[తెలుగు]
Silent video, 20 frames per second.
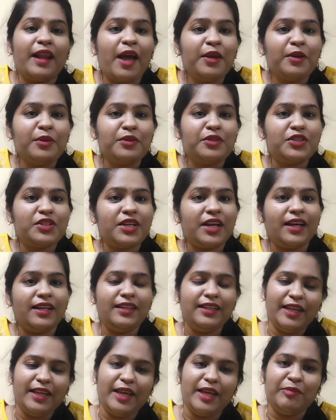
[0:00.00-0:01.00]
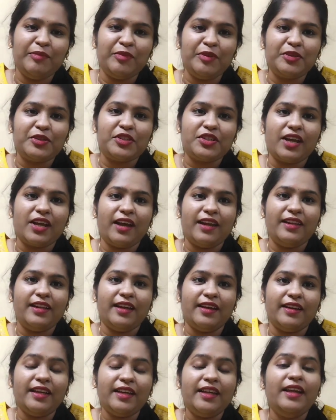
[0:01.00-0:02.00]
ఎలా యూజ్ చేయాలి ఏం యూజ్ చేయాలి
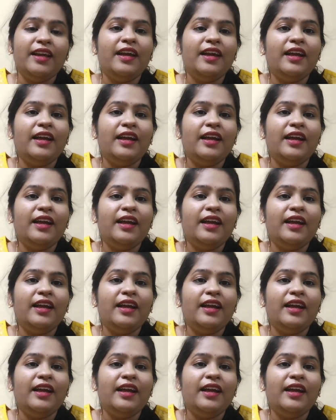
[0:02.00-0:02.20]
అని